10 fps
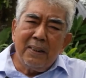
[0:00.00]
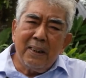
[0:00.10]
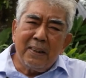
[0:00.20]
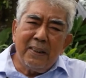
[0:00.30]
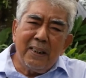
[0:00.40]

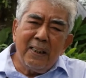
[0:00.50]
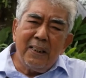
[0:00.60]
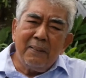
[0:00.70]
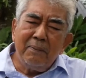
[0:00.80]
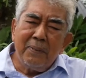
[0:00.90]
Saya kira
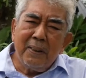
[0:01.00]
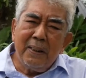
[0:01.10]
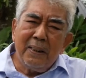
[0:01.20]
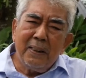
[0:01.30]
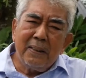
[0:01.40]

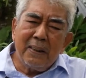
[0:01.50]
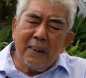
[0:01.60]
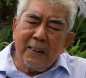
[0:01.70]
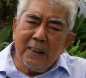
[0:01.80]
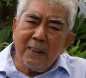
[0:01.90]
eh,
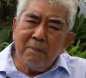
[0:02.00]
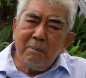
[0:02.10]
terakhir